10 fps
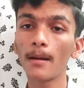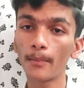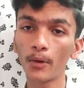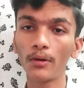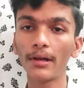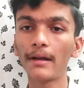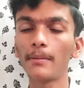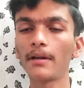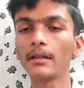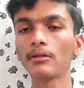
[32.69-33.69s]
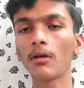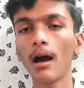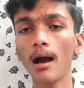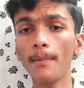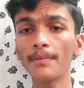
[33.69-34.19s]
अपलोड करने पड़े तो
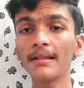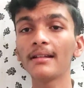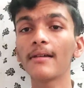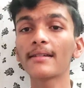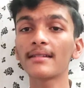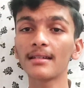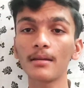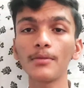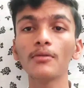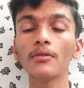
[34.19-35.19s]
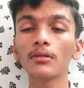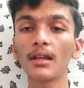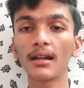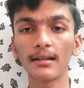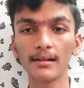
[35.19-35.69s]
आपसे रिक्वेस्ट है कि अभी उनको
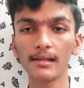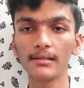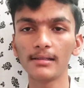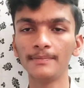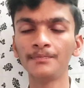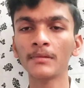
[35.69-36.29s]
तैयार कर लीजिए